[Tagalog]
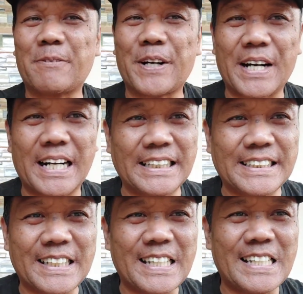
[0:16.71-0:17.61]

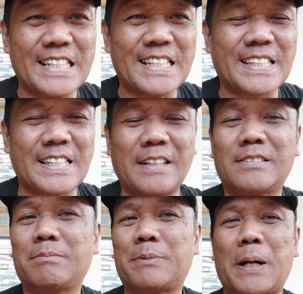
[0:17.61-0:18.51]
varieties
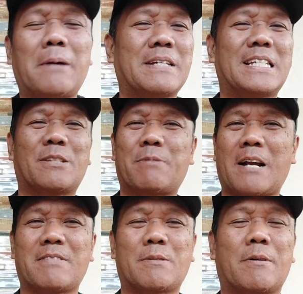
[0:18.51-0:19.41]
and promise
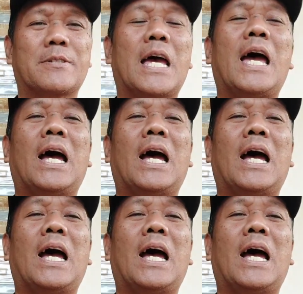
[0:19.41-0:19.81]
promise promise